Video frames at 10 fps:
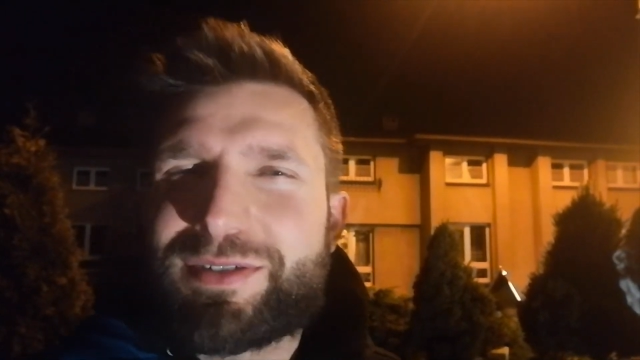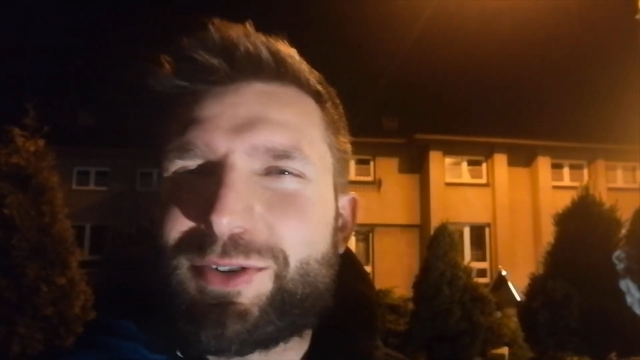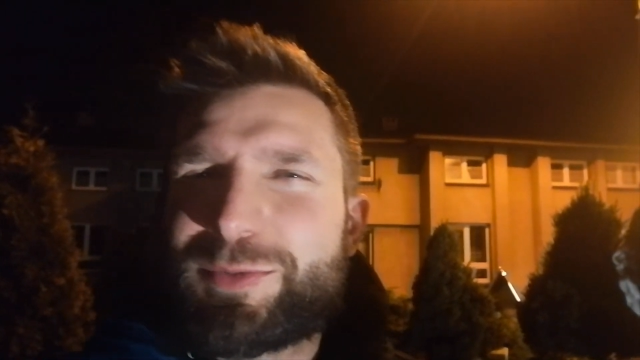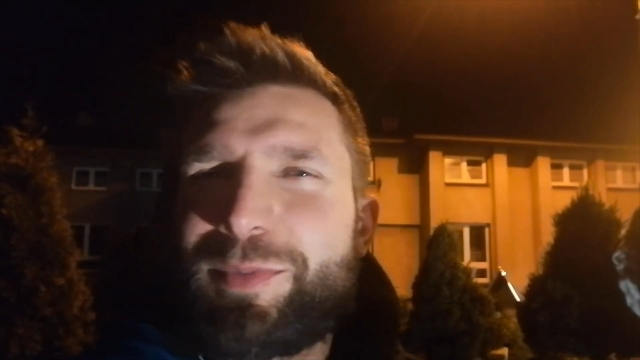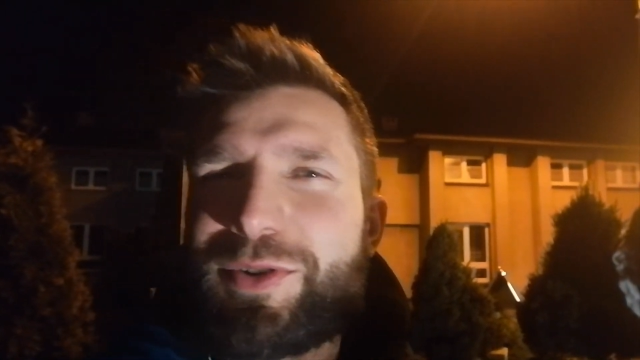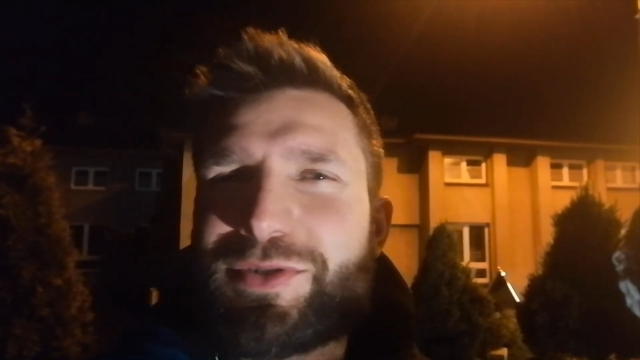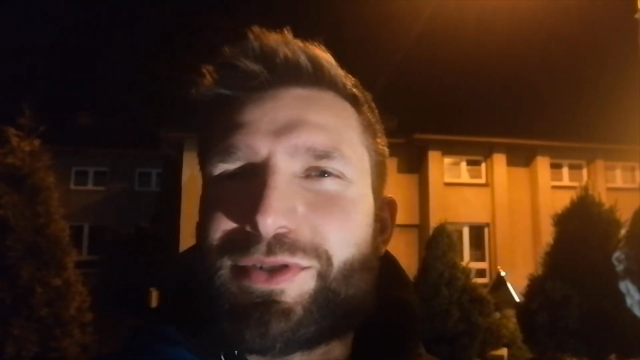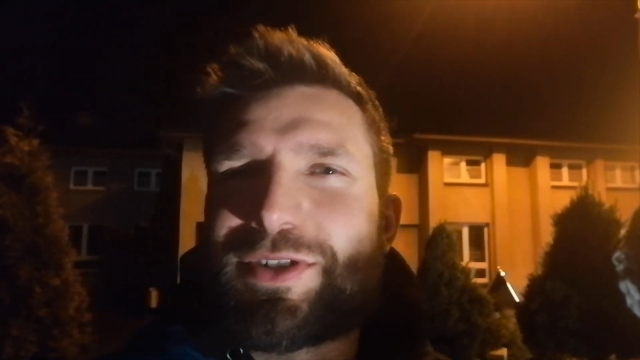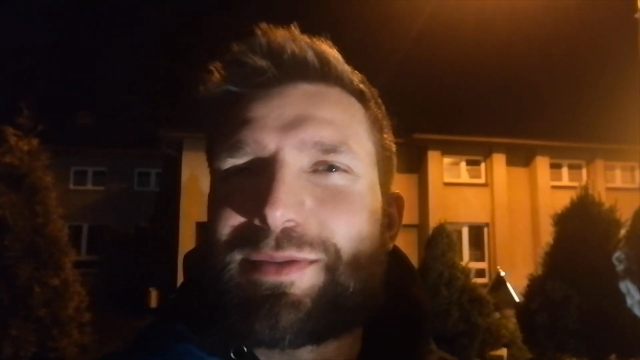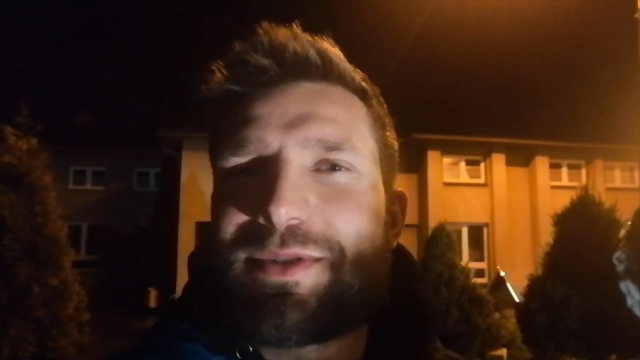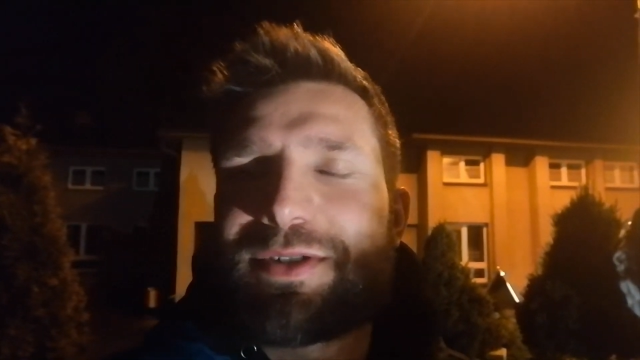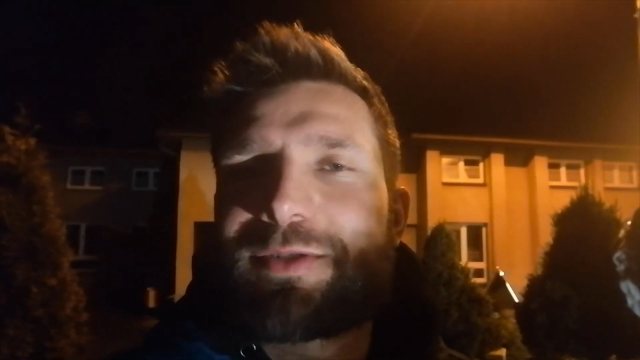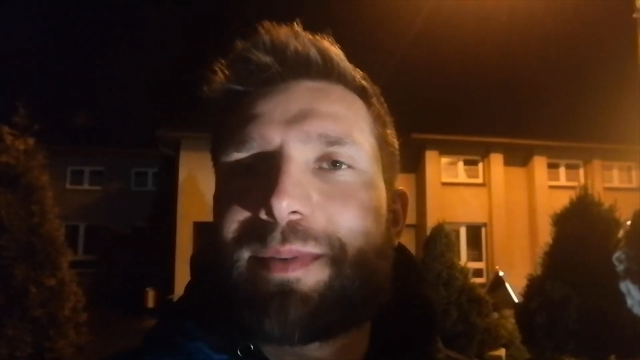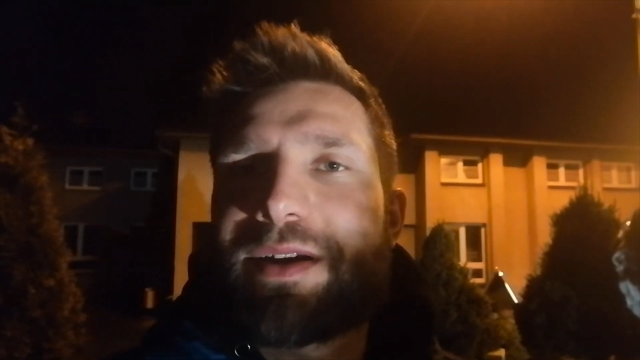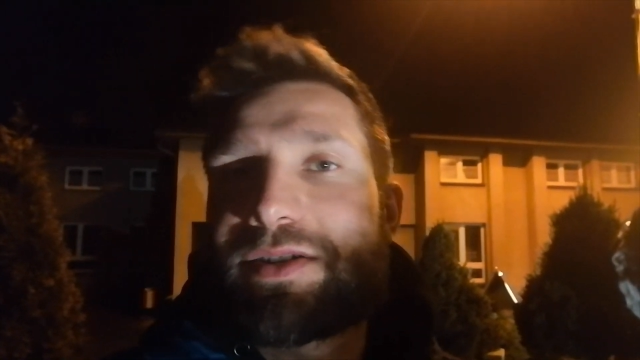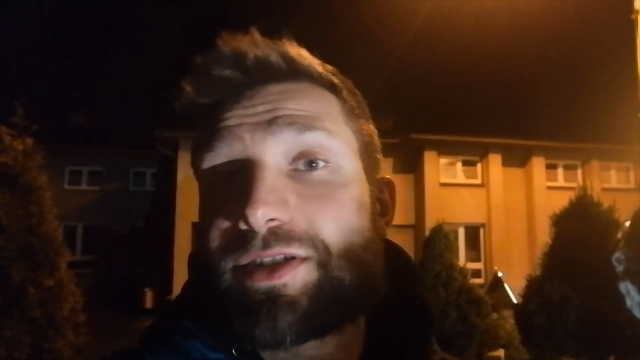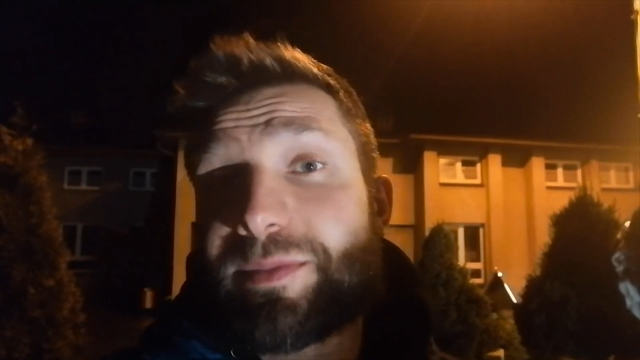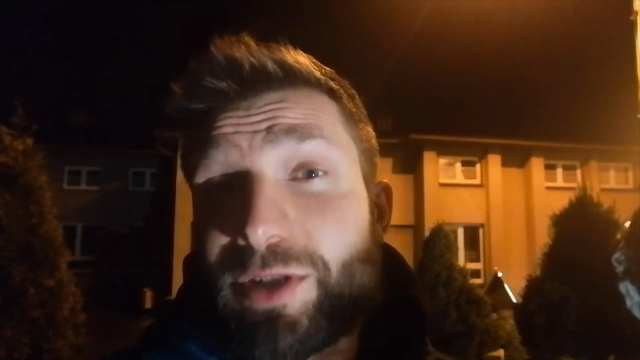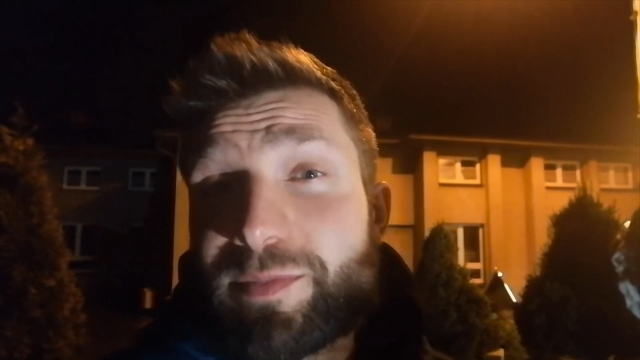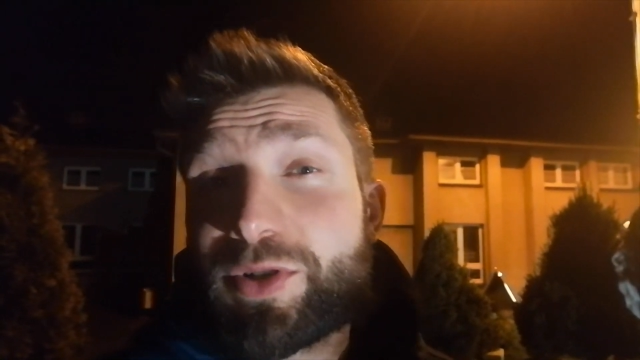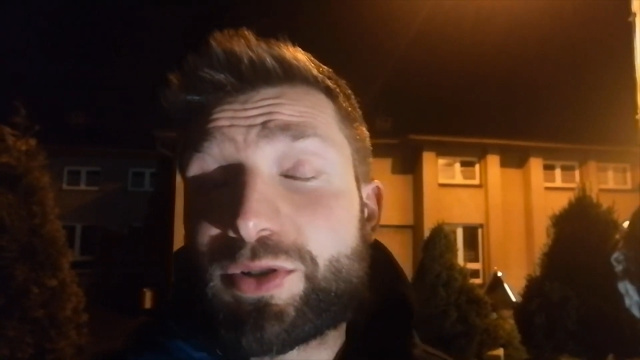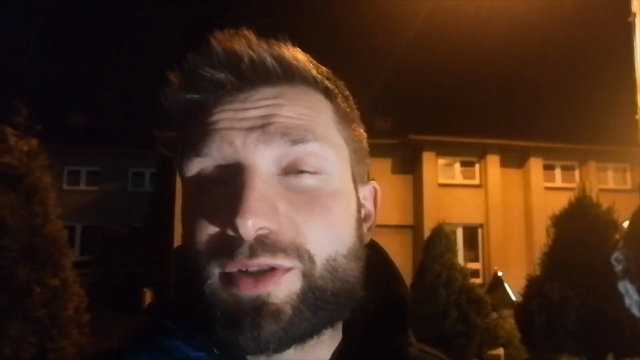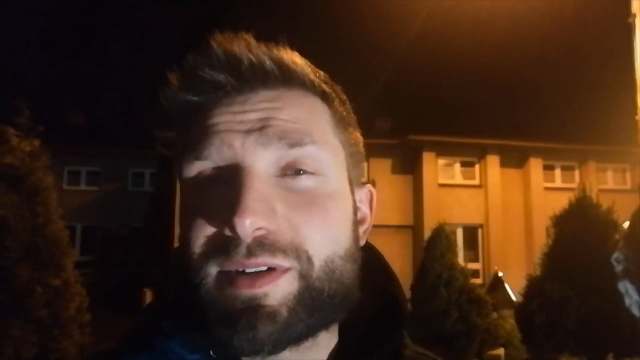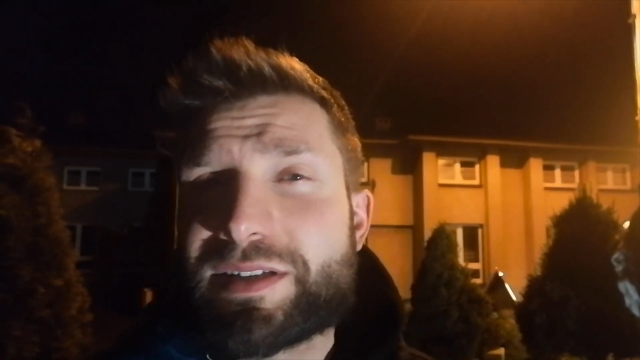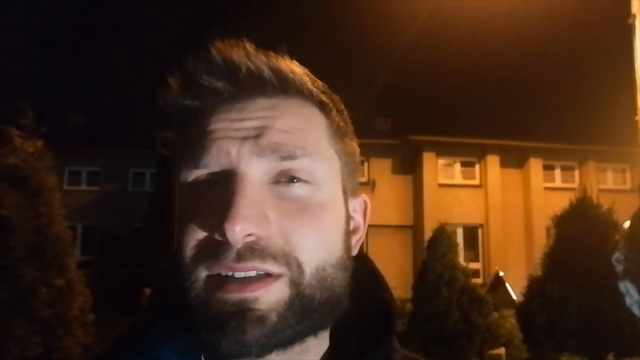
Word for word: odpocząć, żeby się odprężyć, żeby się przygotować